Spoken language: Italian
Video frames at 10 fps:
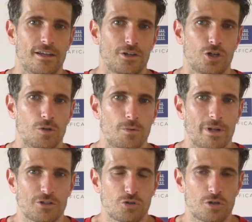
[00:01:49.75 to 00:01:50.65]
io dopo me
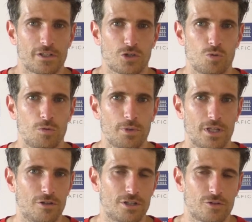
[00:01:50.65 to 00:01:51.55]
la sono trovata sul mio
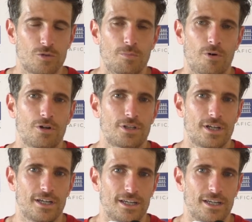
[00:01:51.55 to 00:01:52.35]
piede, ho tirato in porta